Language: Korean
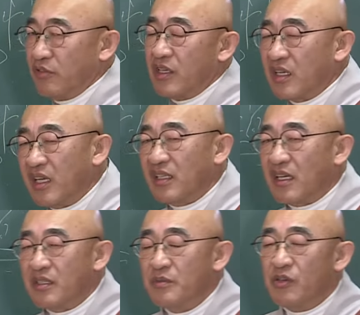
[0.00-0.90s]
우리가
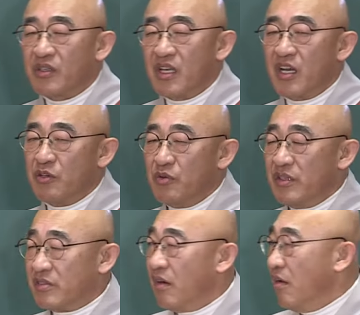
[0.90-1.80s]
깨달음을 얻게 하기
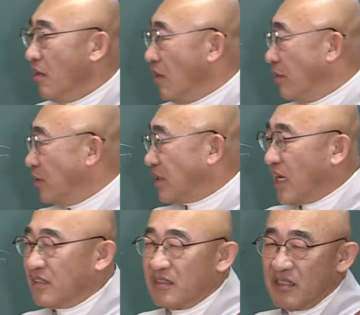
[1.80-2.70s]
위해서 뭐
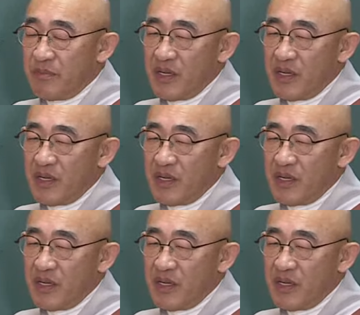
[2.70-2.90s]
사성제